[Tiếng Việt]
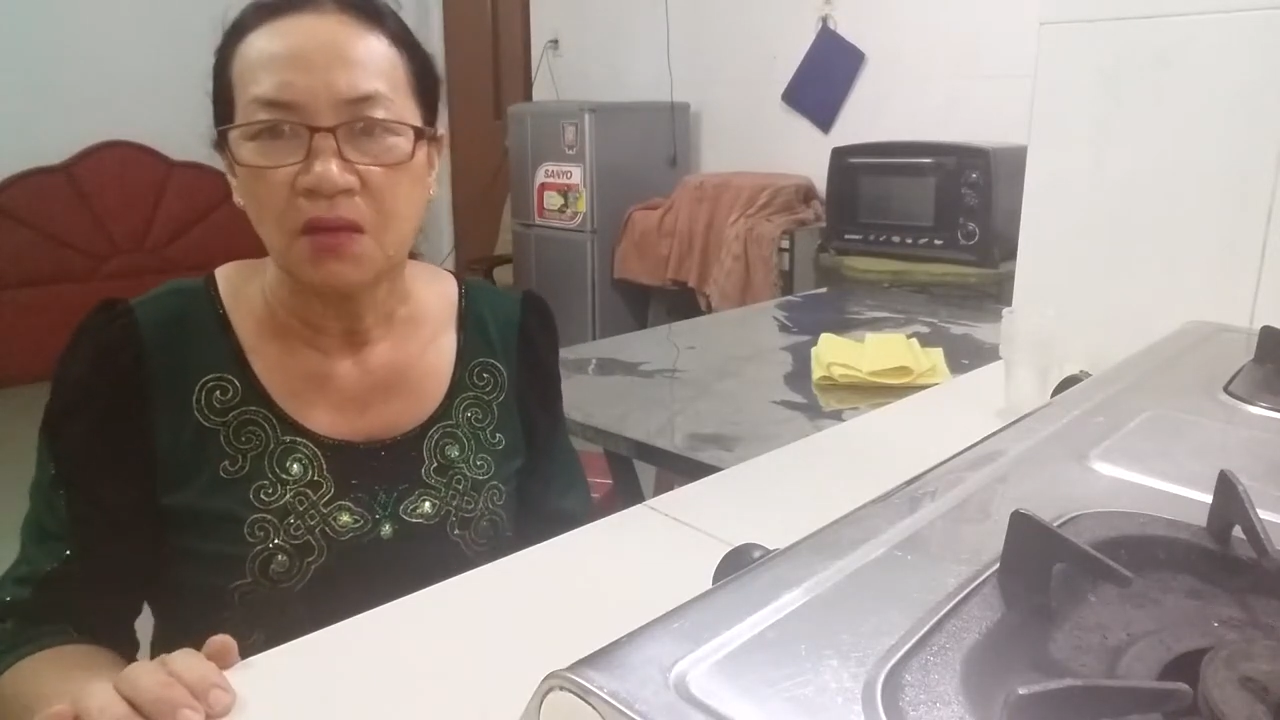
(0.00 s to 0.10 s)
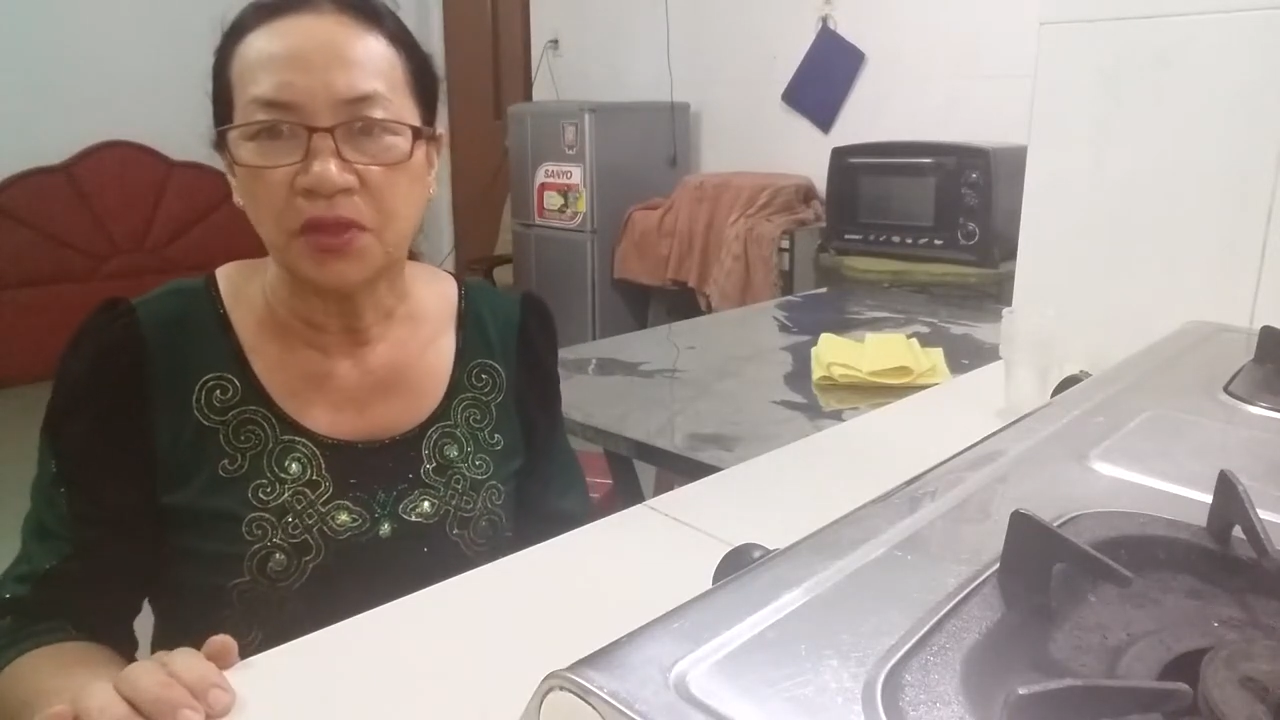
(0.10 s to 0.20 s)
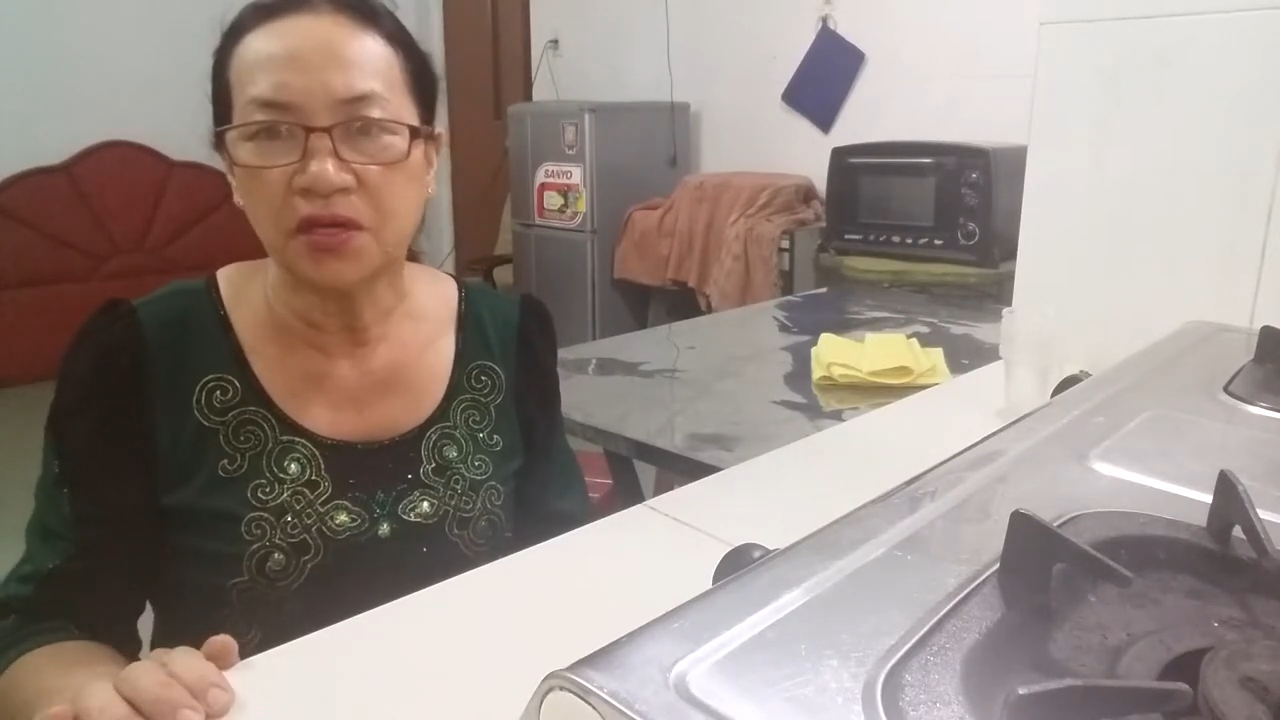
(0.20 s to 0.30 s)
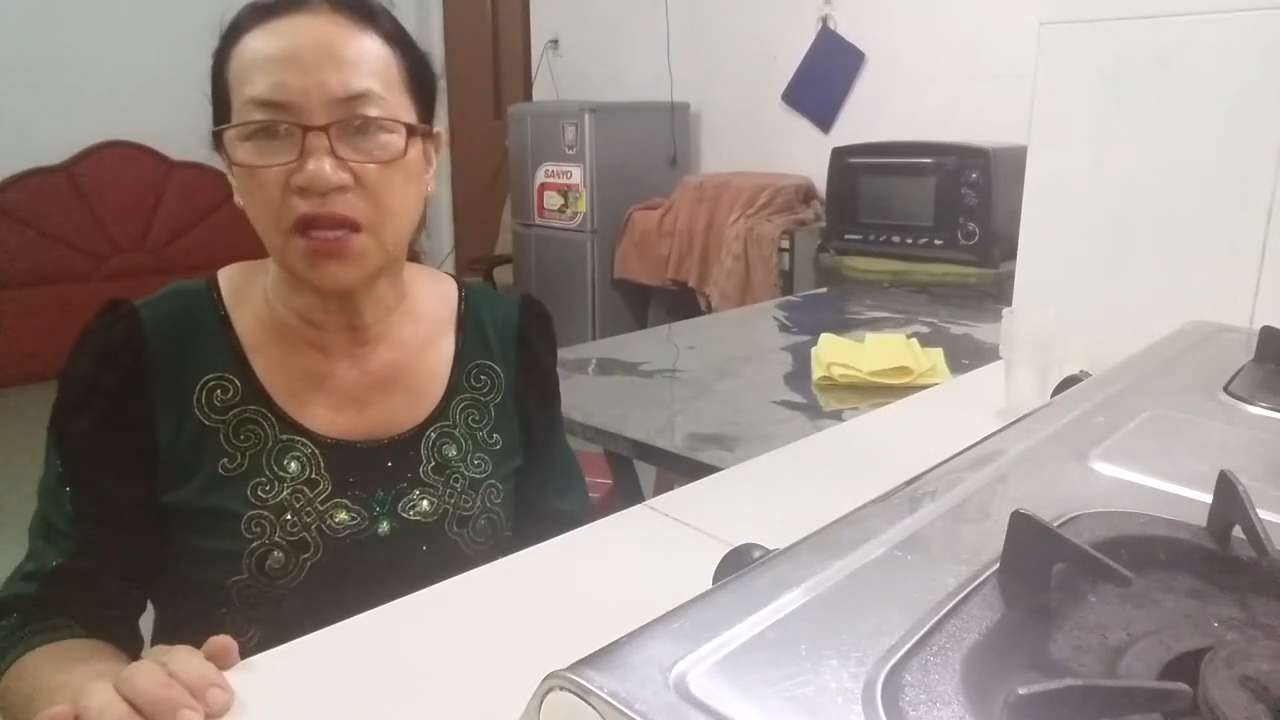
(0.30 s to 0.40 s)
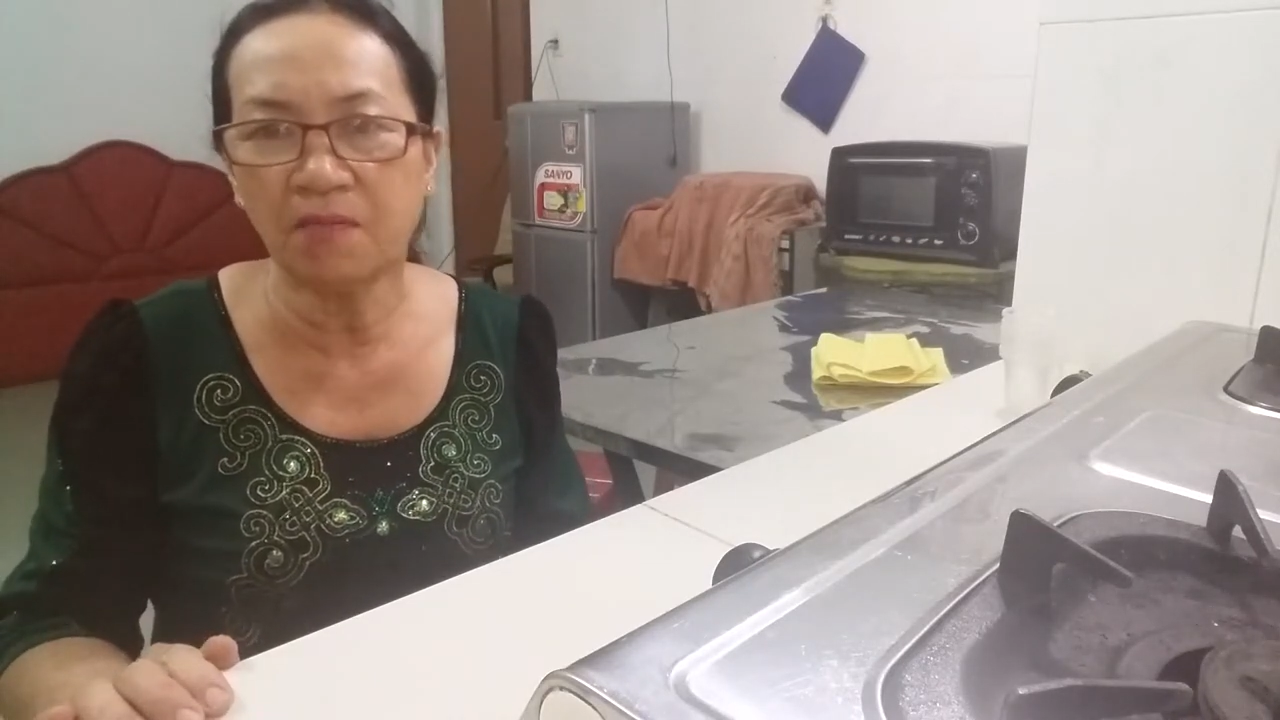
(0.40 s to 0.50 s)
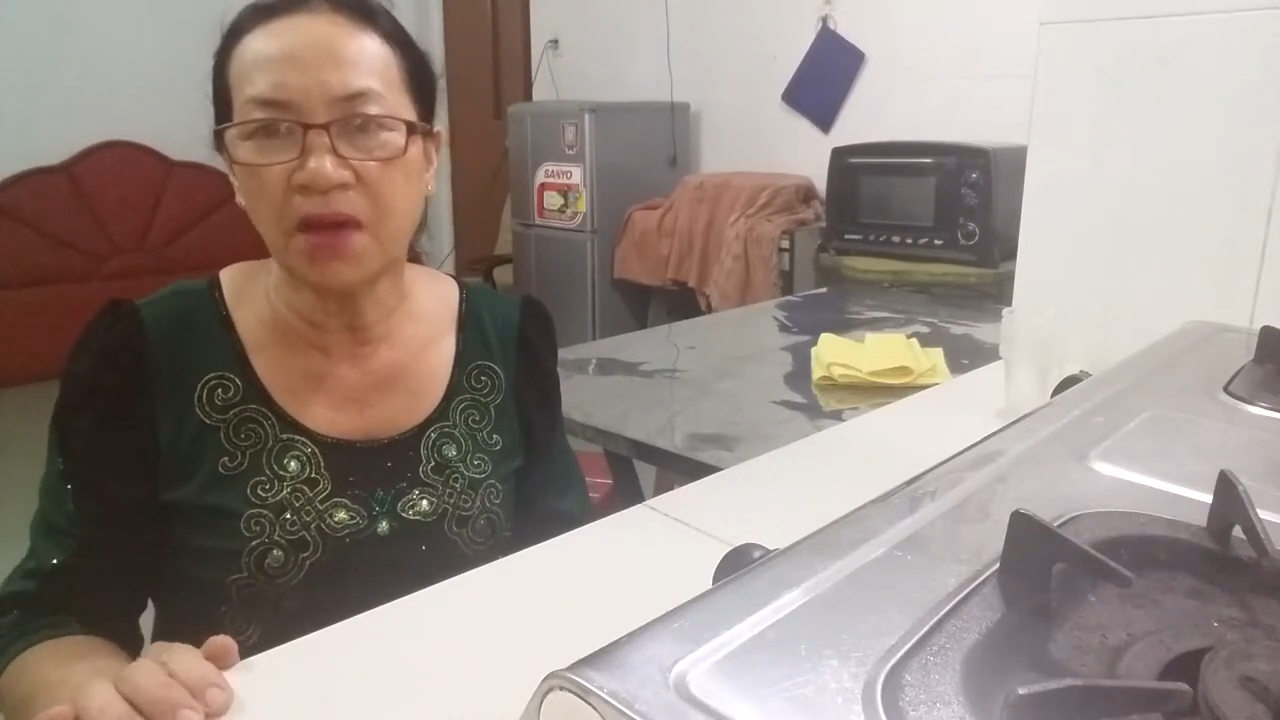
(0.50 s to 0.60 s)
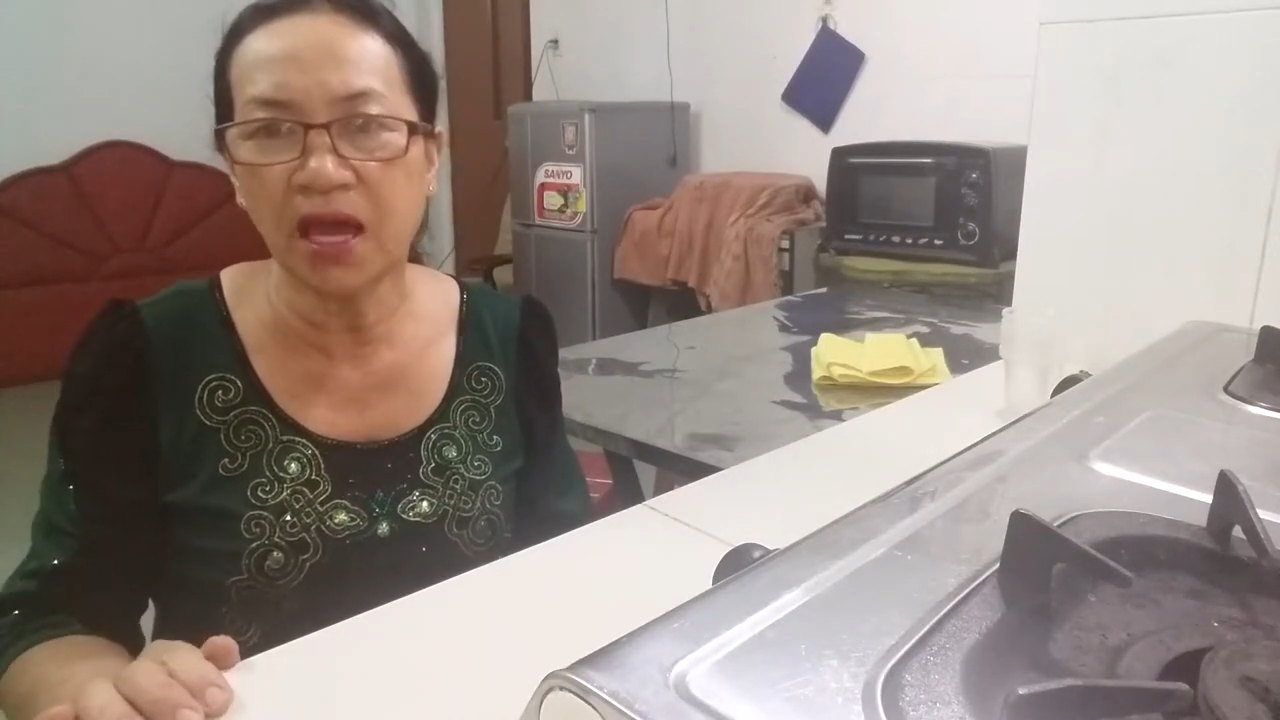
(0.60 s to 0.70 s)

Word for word: từ năm